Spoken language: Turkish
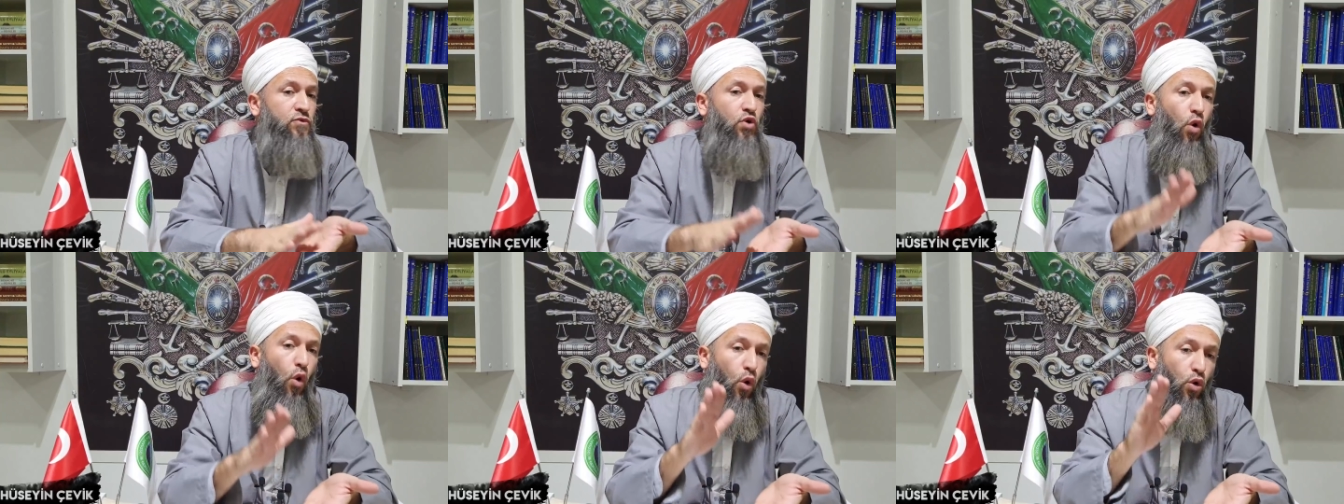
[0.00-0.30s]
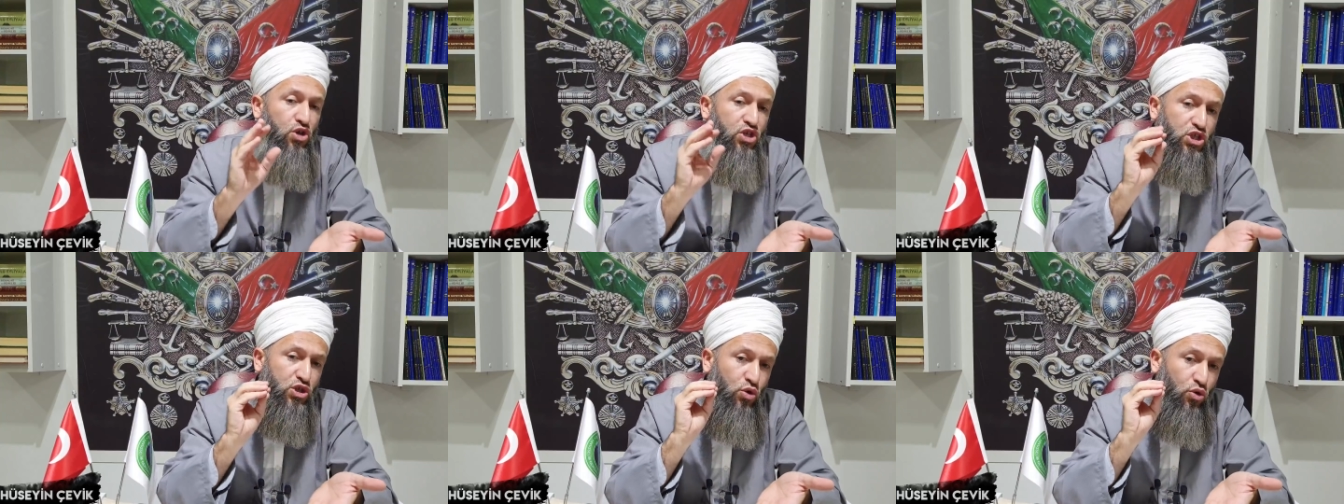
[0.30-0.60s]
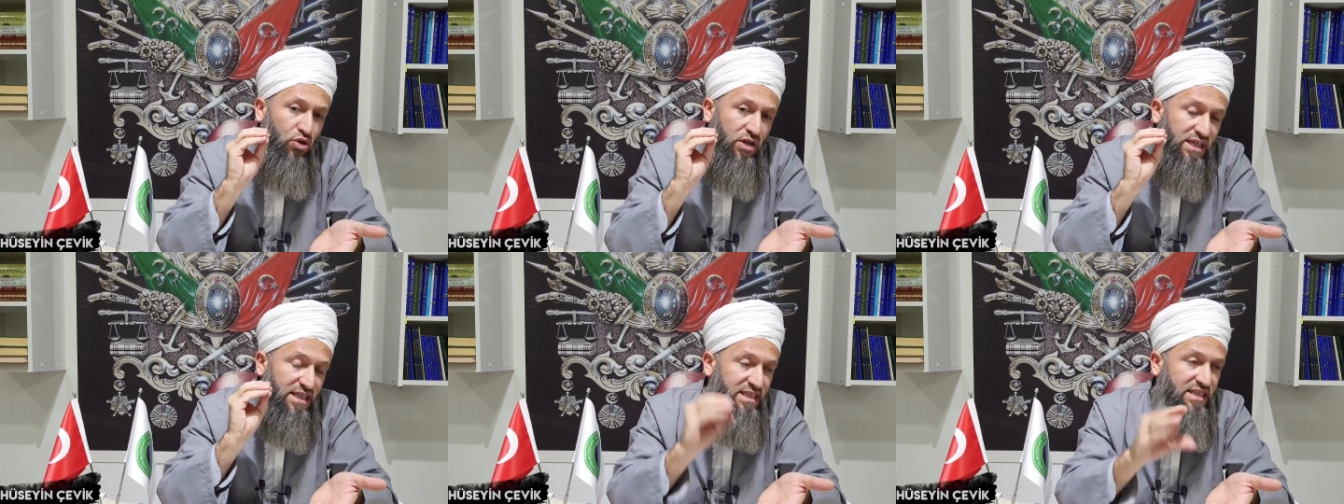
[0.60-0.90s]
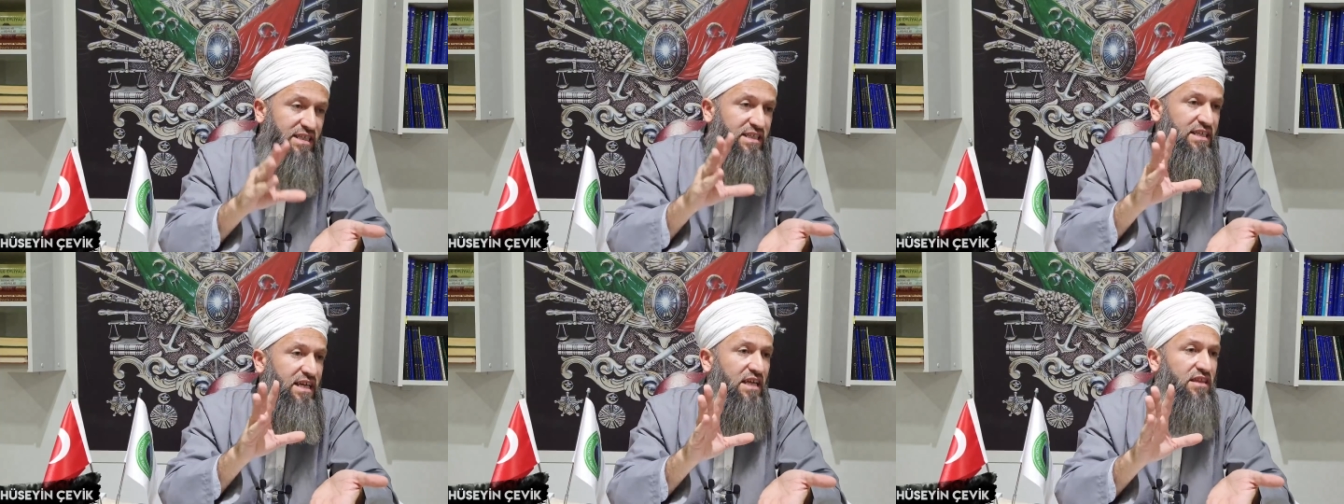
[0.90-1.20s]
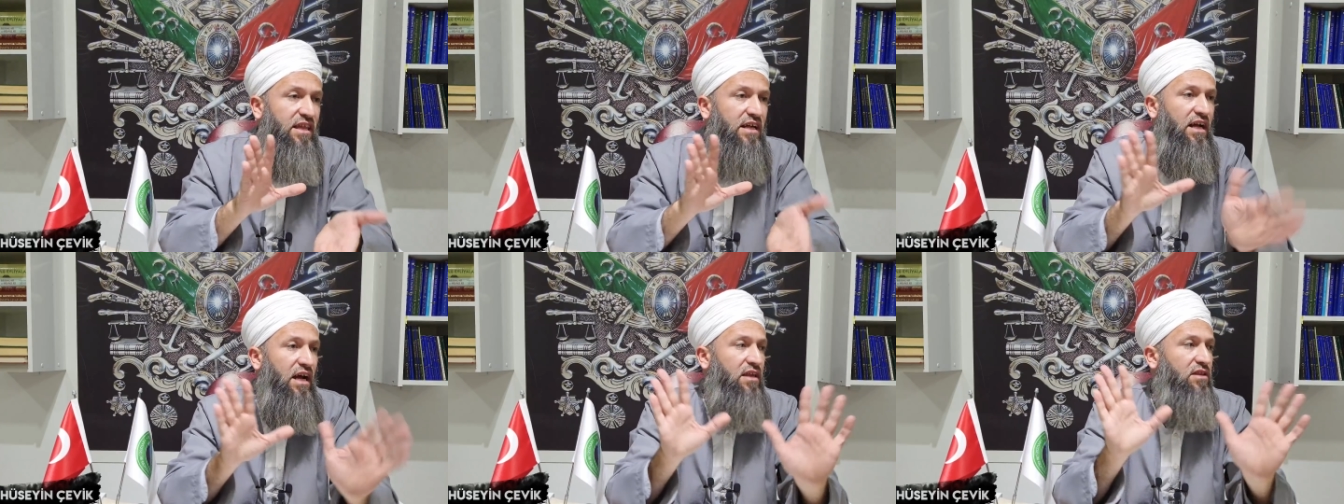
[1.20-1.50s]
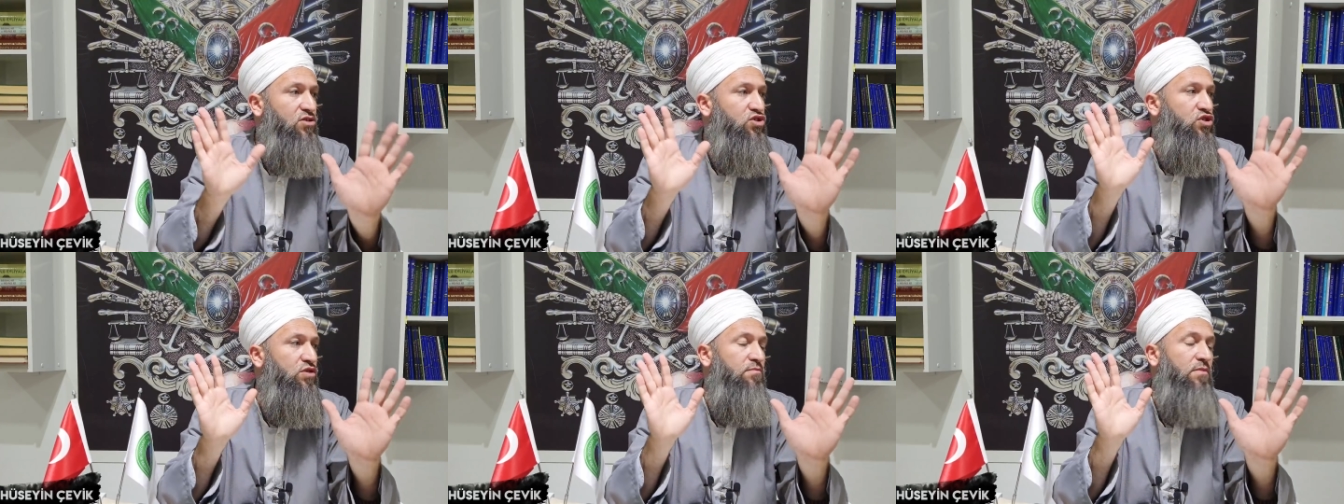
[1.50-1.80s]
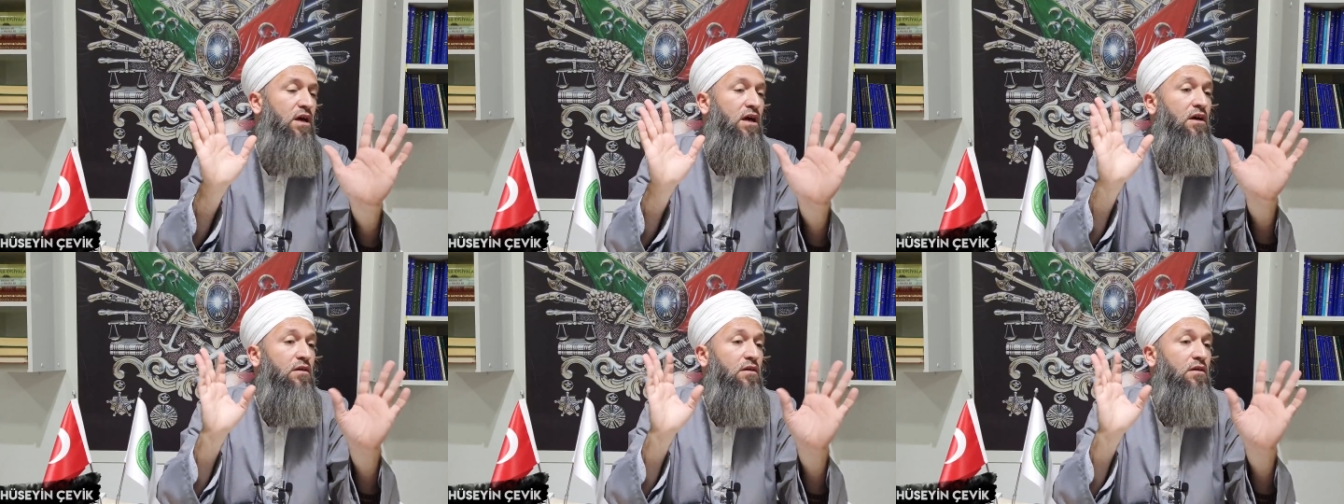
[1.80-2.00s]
O içki oraya girdiği anda kardeşim